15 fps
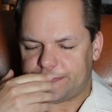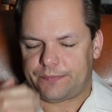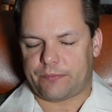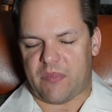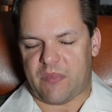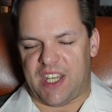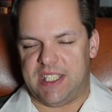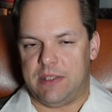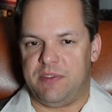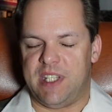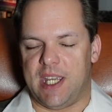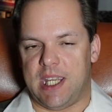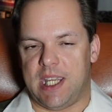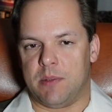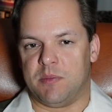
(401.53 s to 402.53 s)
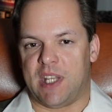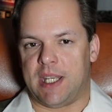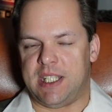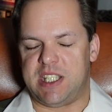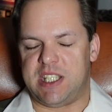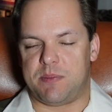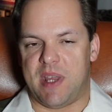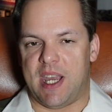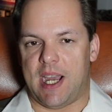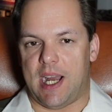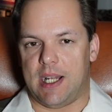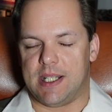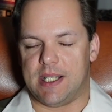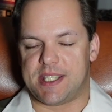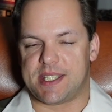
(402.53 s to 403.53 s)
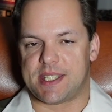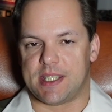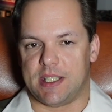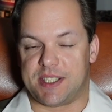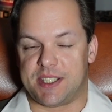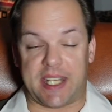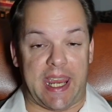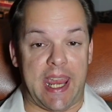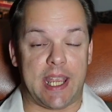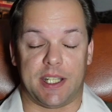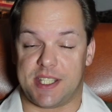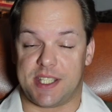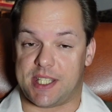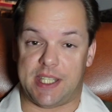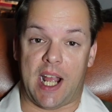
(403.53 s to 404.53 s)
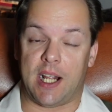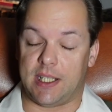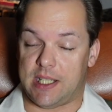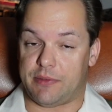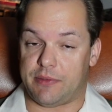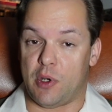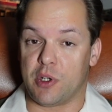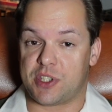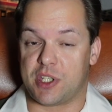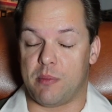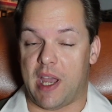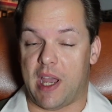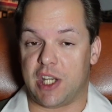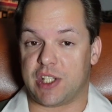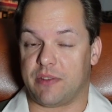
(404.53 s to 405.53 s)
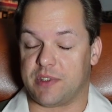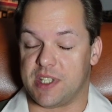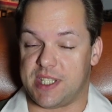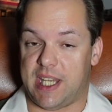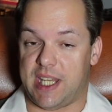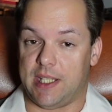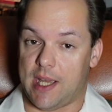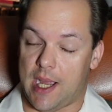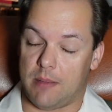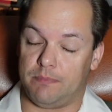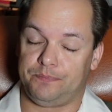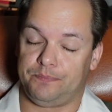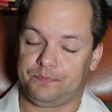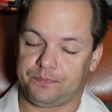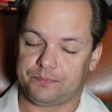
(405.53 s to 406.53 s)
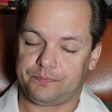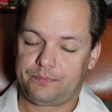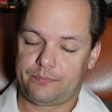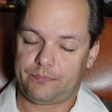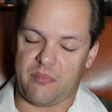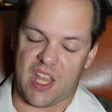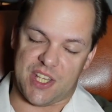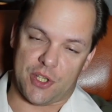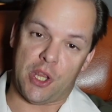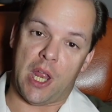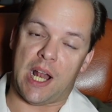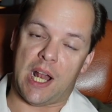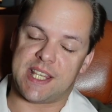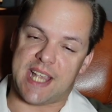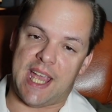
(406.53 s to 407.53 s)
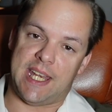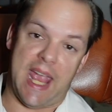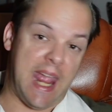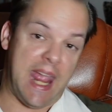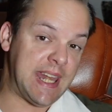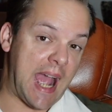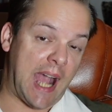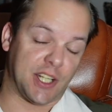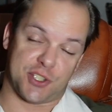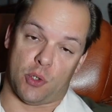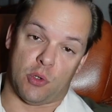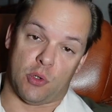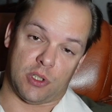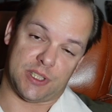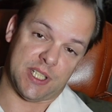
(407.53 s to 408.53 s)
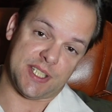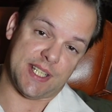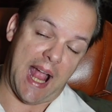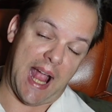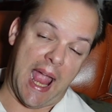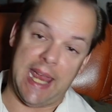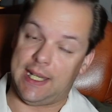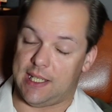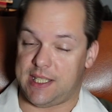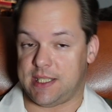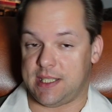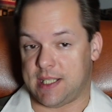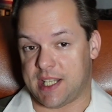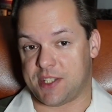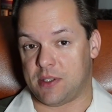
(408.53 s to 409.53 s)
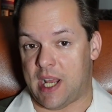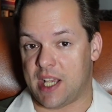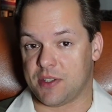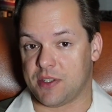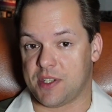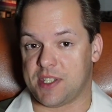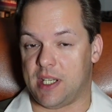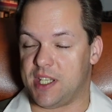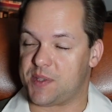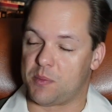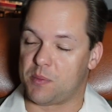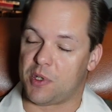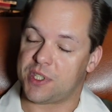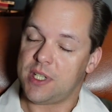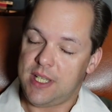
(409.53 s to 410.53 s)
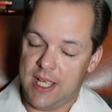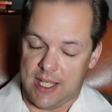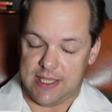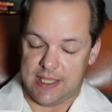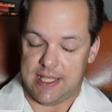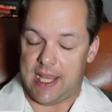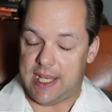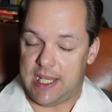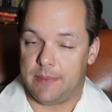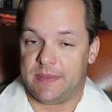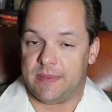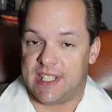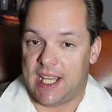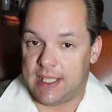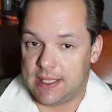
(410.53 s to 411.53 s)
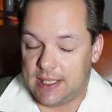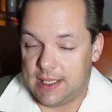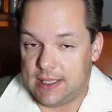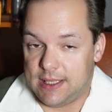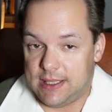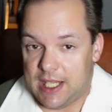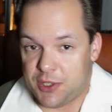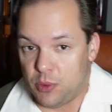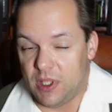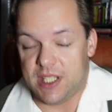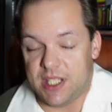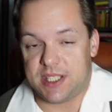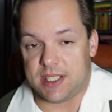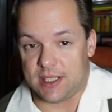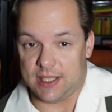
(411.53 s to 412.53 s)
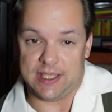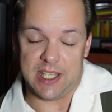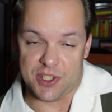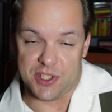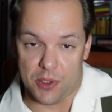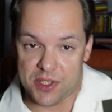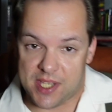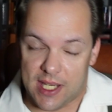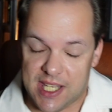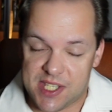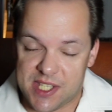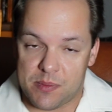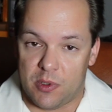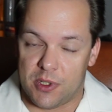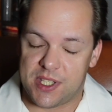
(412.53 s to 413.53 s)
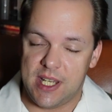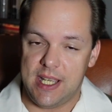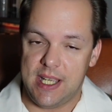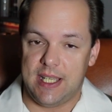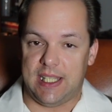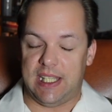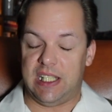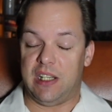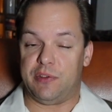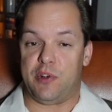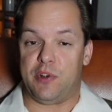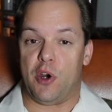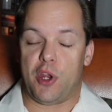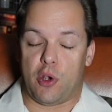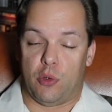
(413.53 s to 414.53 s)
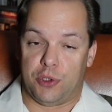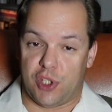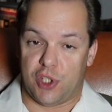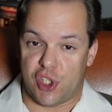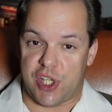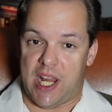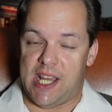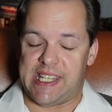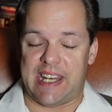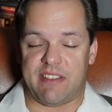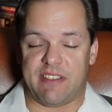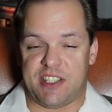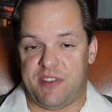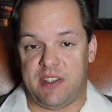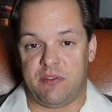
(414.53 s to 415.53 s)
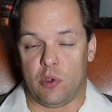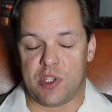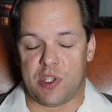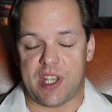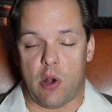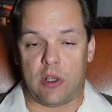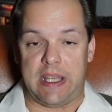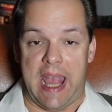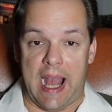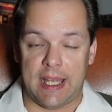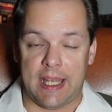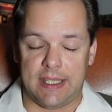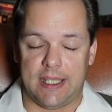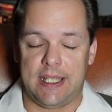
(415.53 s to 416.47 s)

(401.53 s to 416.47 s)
die wir eben dann nicht mehr als äh, Träger des Gedanken der Volksgemeinschaft gesehen haben, sondern als eine Entartung des eigentlichen Nationalsozialismus, der eben dann äh, natürlich äh, den Sozialismus in den Vordergrund gestellt hat, weswegen wir uns auch gerne äh,